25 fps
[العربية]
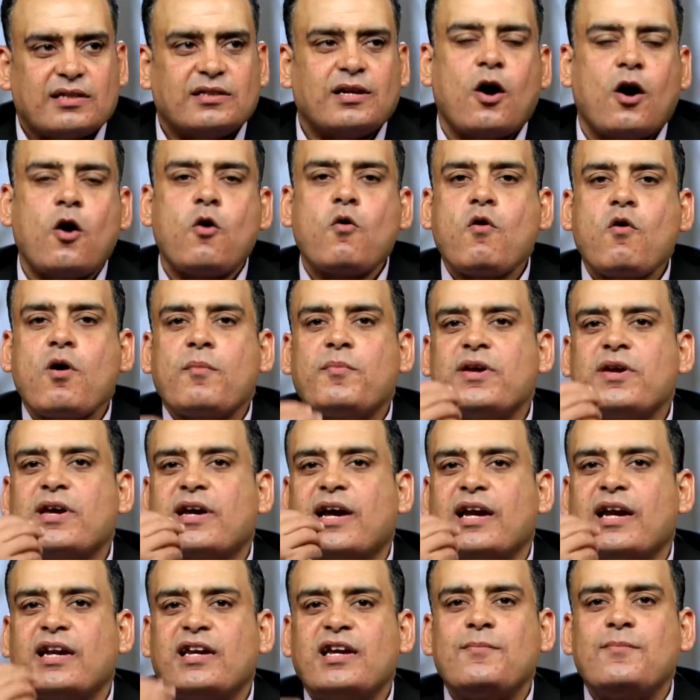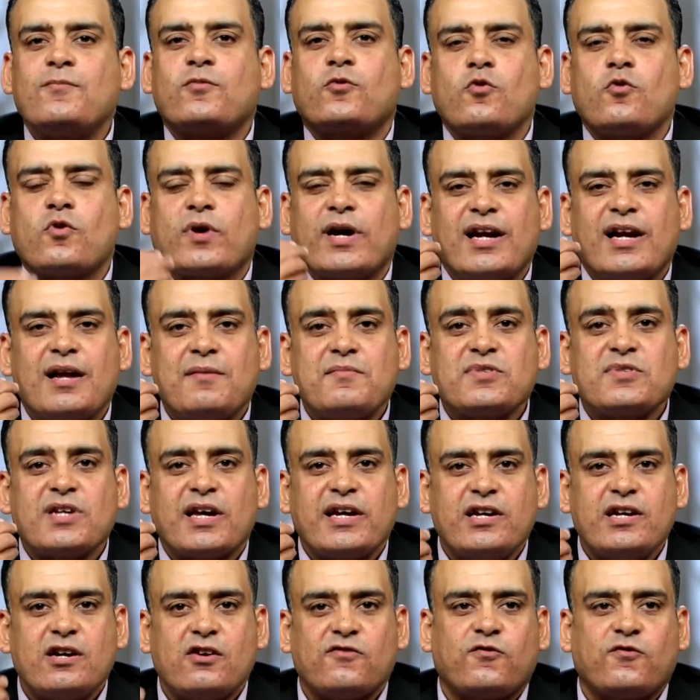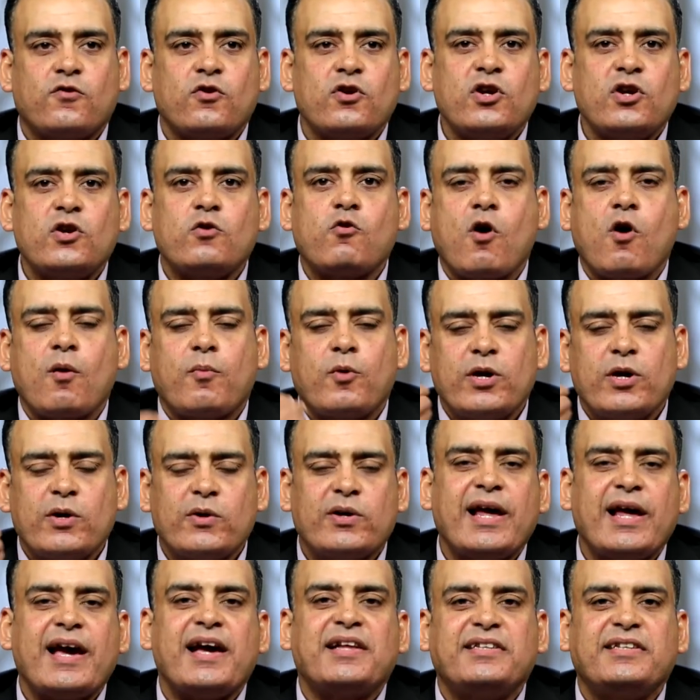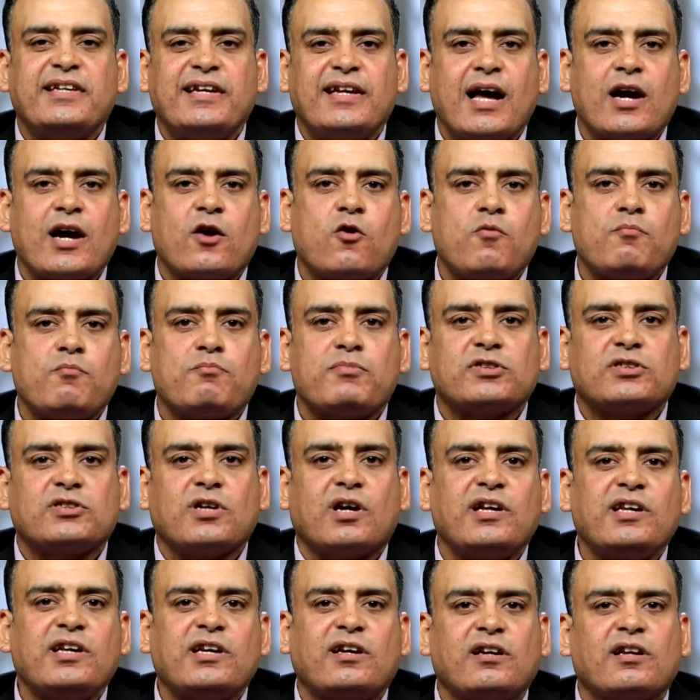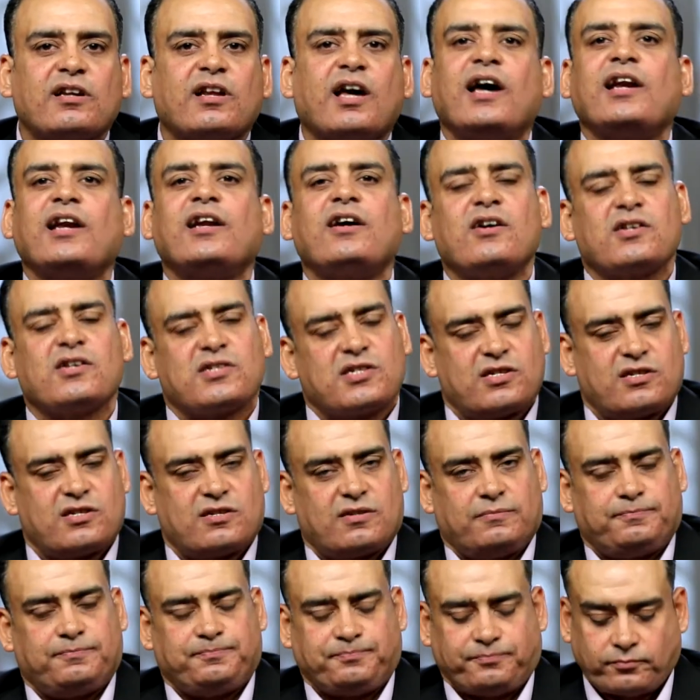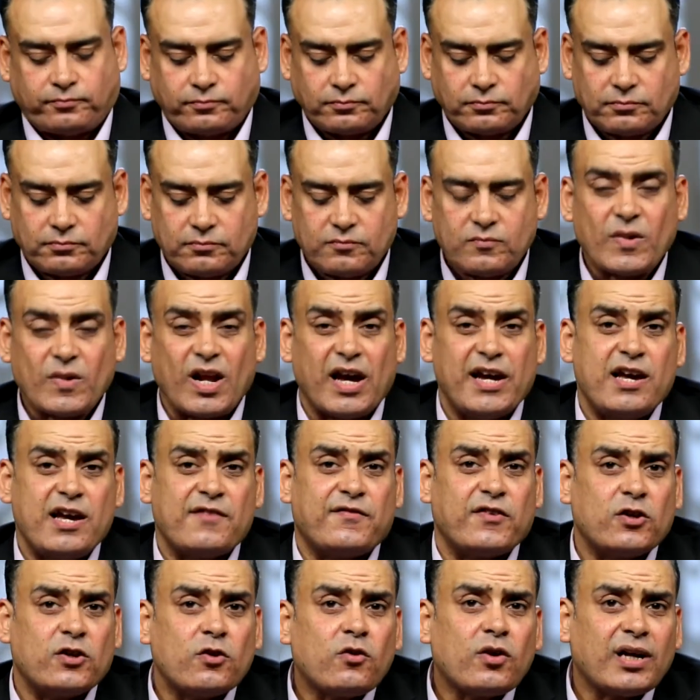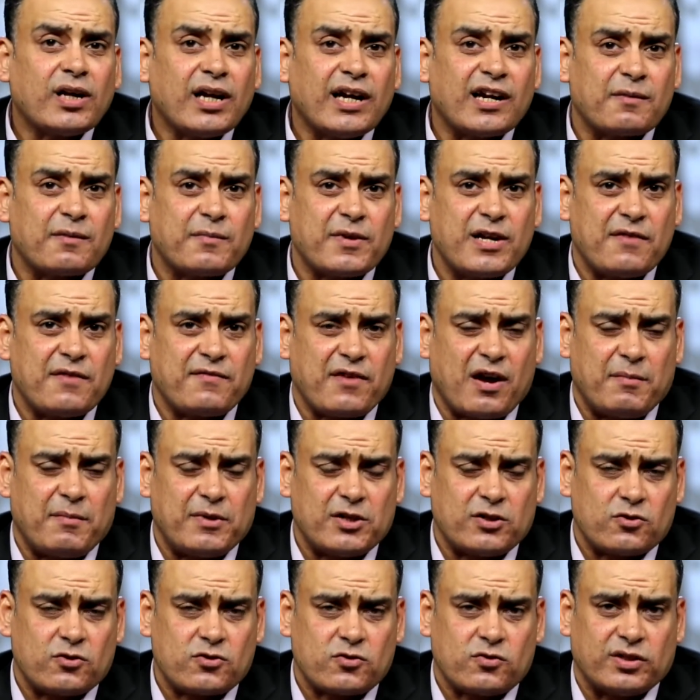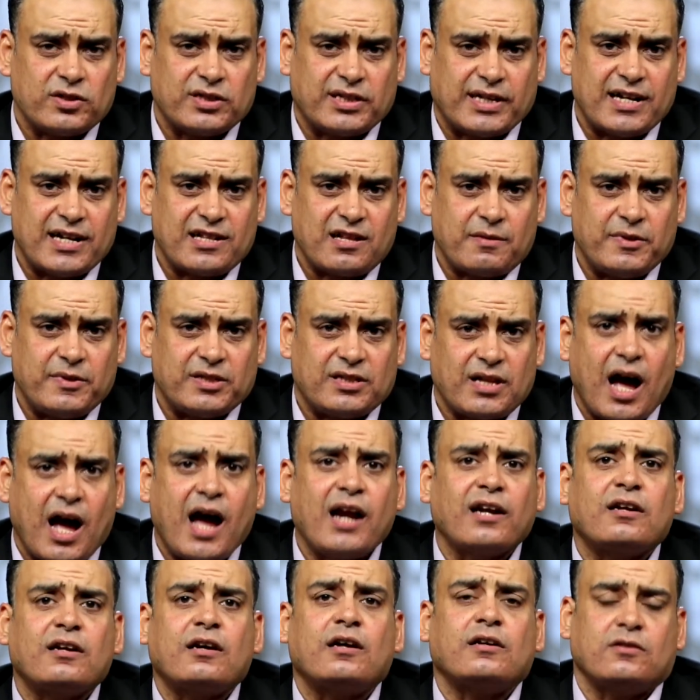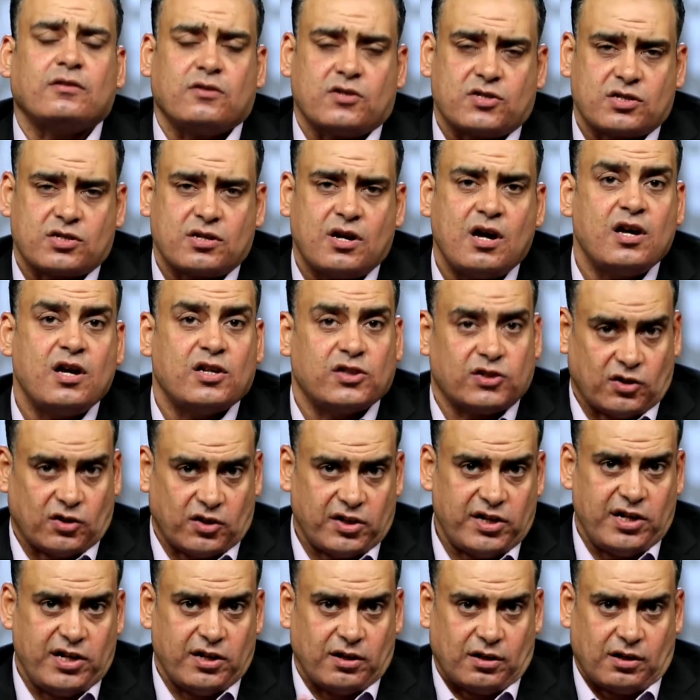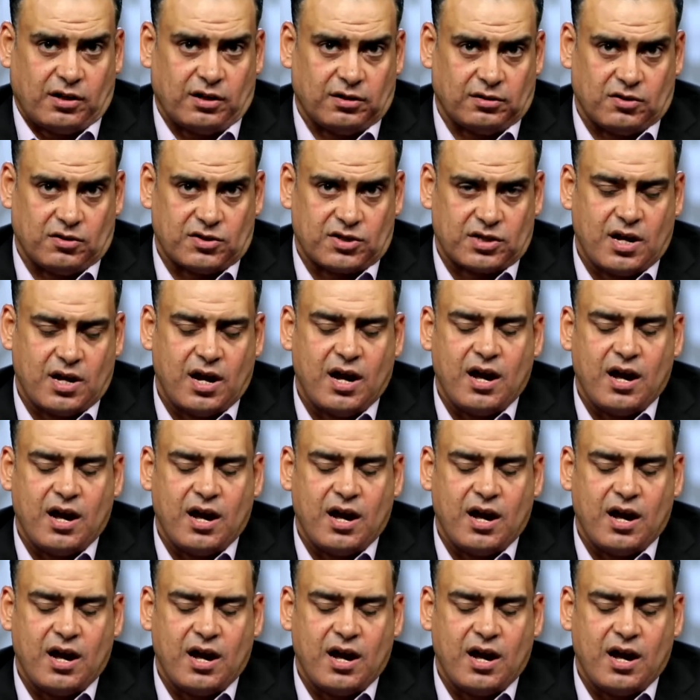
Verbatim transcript: ده هو بيكلمكم كلام زي الفل وبينادي لكم بطريق الخلاص هي في اللغه العربيه في اعمال الرسل اتكتبت الخلاص طريق الخلاص